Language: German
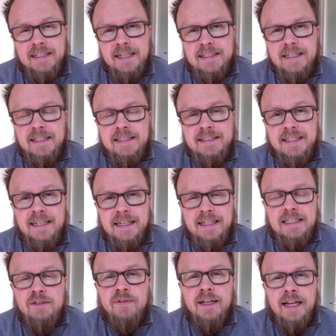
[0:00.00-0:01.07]
tatsächlich sehr
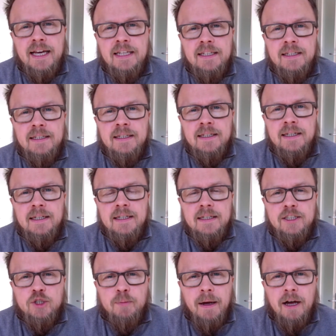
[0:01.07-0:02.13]
nennenswert
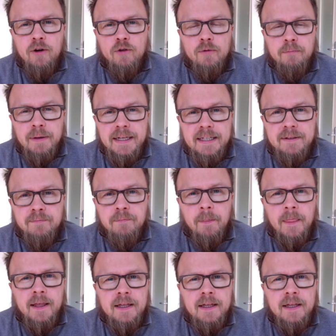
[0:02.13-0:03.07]
Einsparungen bringen.